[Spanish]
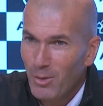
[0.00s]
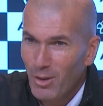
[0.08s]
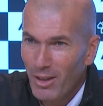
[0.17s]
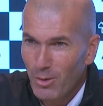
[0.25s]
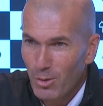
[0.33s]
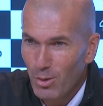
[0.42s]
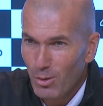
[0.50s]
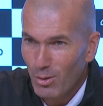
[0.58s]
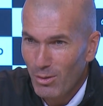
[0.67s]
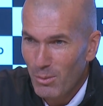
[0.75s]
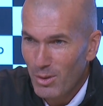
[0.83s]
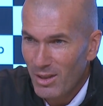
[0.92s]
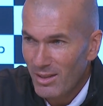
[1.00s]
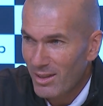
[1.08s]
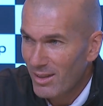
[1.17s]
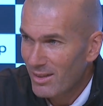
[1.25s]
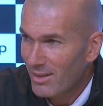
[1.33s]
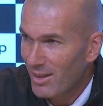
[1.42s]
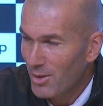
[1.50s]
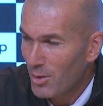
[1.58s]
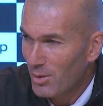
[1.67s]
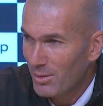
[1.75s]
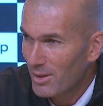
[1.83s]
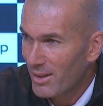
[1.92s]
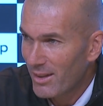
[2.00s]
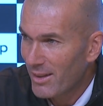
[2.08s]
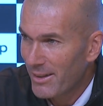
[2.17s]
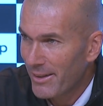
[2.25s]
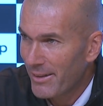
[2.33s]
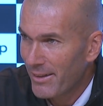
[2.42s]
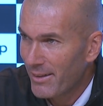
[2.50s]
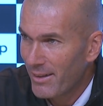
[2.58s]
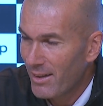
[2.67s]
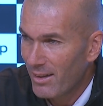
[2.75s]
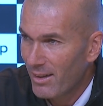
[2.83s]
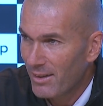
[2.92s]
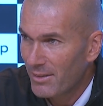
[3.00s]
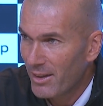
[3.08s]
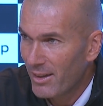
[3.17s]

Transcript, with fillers: lo que nosotros vamos a hacer este año, eh, nadie.